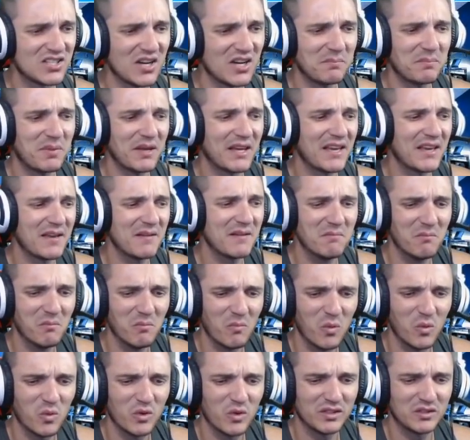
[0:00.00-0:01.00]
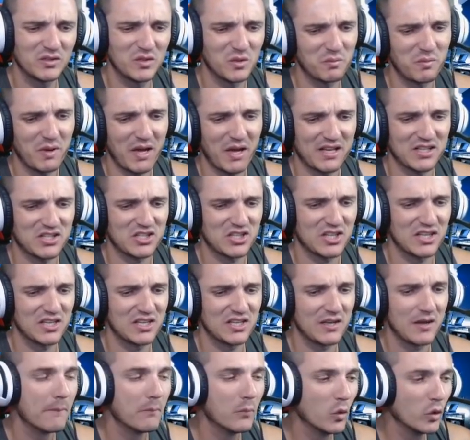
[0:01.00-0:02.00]
Já peguei muito pet
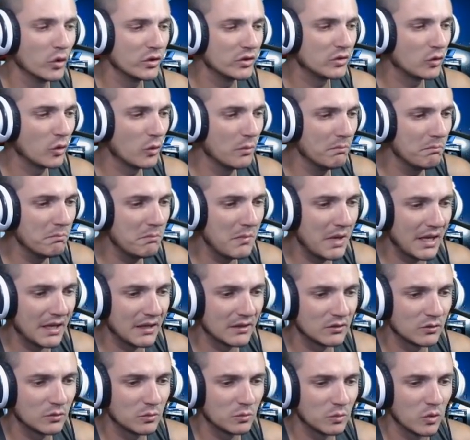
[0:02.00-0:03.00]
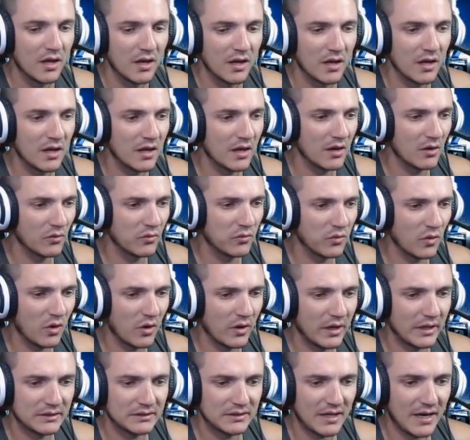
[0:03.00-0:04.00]
ali. Muito mesmo. Eu
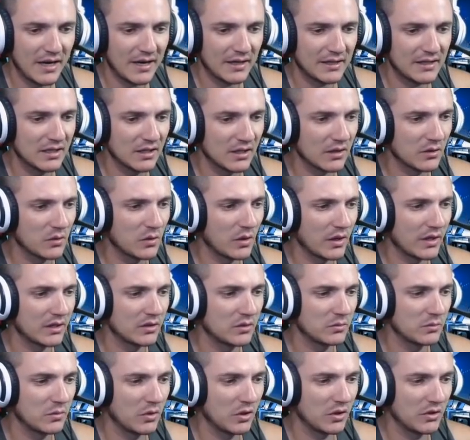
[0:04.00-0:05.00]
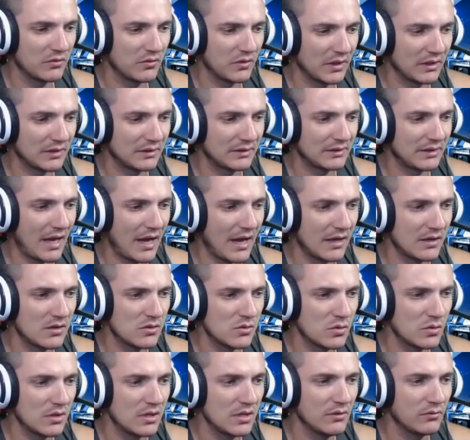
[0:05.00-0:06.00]
vou entrar aqui agora no meu
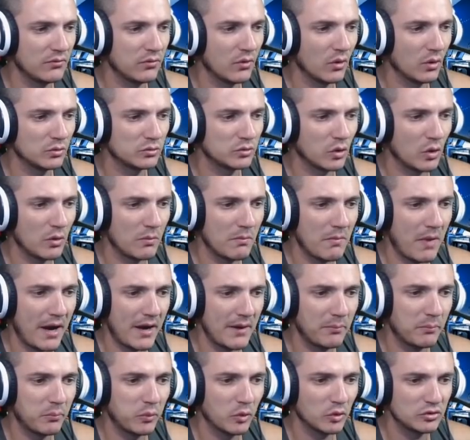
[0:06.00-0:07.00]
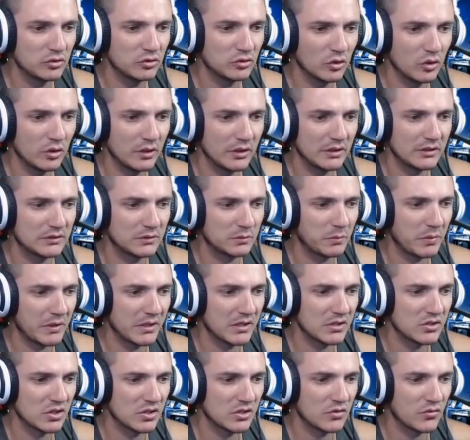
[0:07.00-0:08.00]
inventário e vou tomar poções
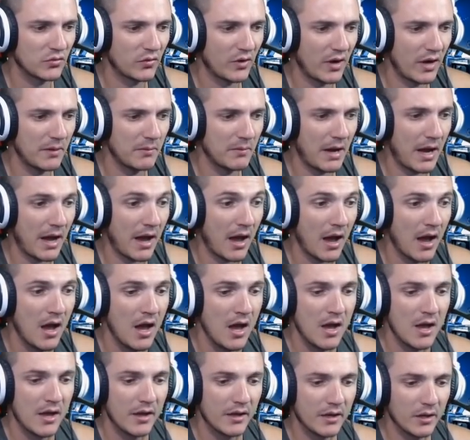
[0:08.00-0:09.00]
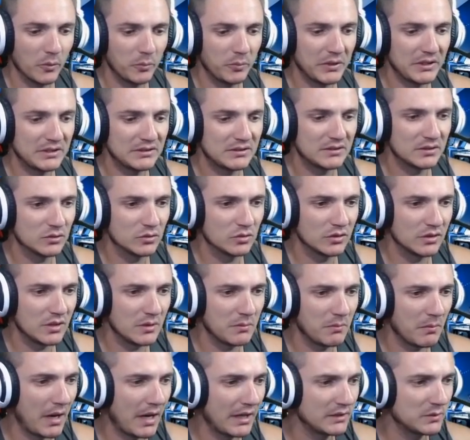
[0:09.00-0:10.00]
pra gente farmar. Eu preciso de
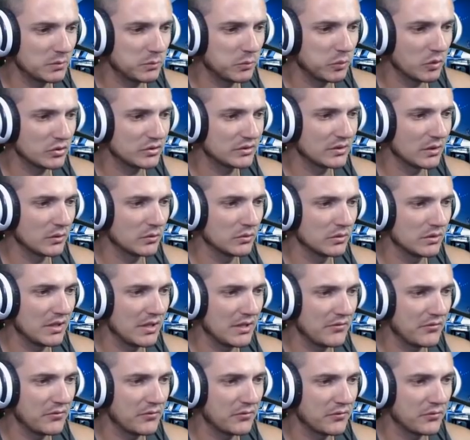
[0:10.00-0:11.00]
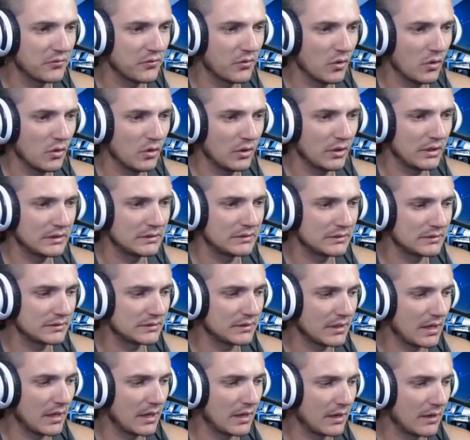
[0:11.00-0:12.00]
mais poção de
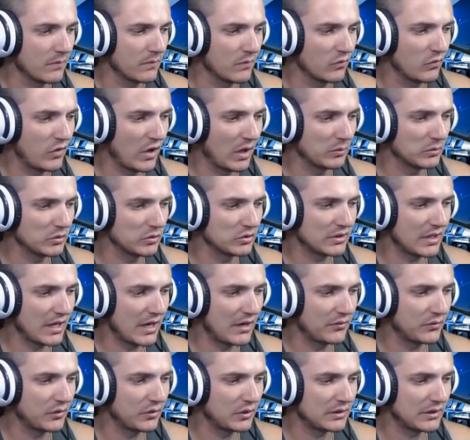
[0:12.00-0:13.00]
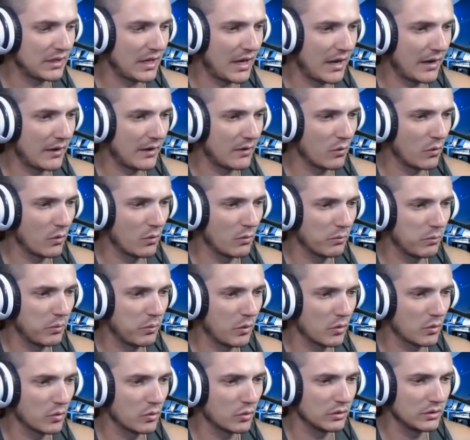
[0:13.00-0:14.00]
força. Vamos craftar um
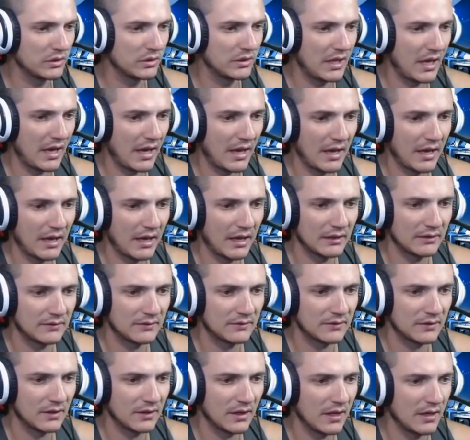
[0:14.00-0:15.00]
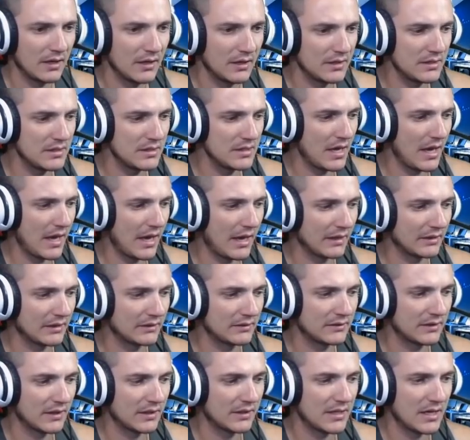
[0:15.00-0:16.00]
pouco dessa e
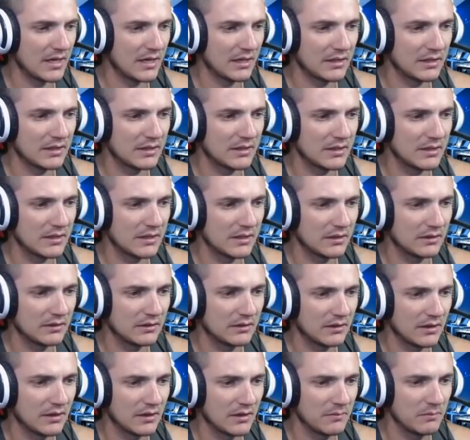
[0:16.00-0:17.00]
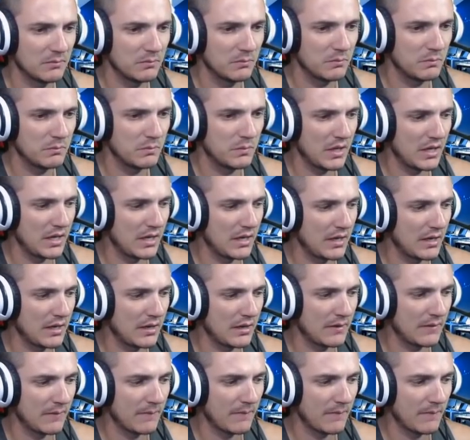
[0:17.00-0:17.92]
essa daqui também.